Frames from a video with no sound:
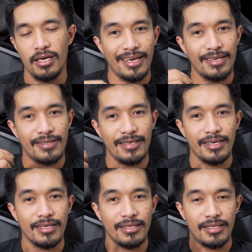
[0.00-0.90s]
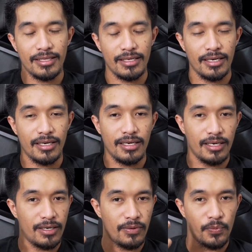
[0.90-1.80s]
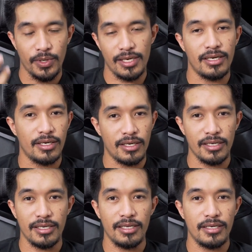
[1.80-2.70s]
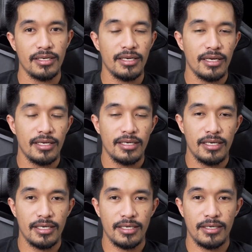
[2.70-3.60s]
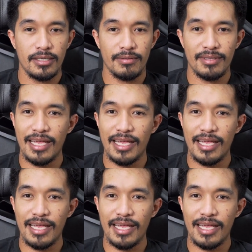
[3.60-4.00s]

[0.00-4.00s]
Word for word: anything that uh, will uh, really uh,